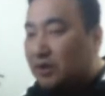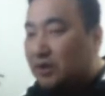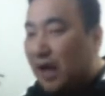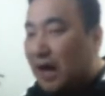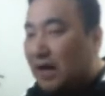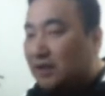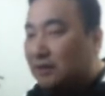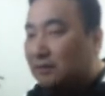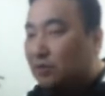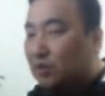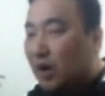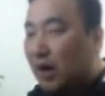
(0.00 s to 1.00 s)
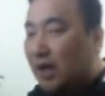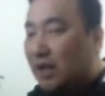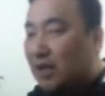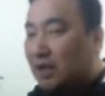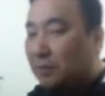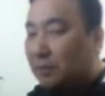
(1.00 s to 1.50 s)
다른 문화에
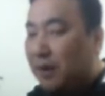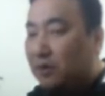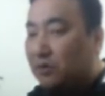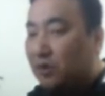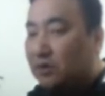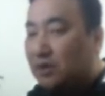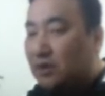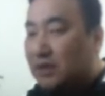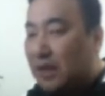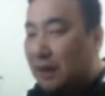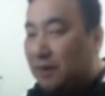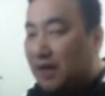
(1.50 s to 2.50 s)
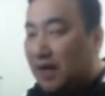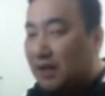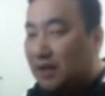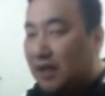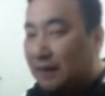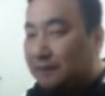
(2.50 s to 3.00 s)
대해서 배우는 것은 재미가
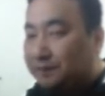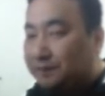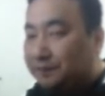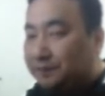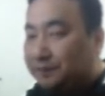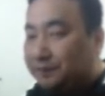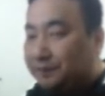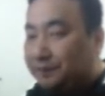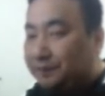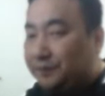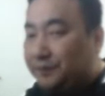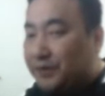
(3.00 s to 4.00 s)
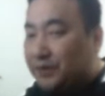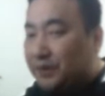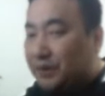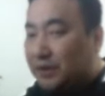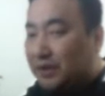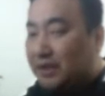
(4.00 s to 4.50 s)
있다. 그렇죠.
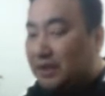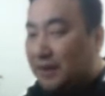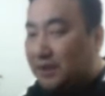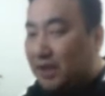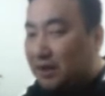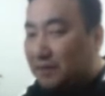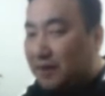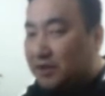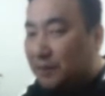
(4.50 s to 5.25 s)
그러니까 이제 남자가 이런 말하죠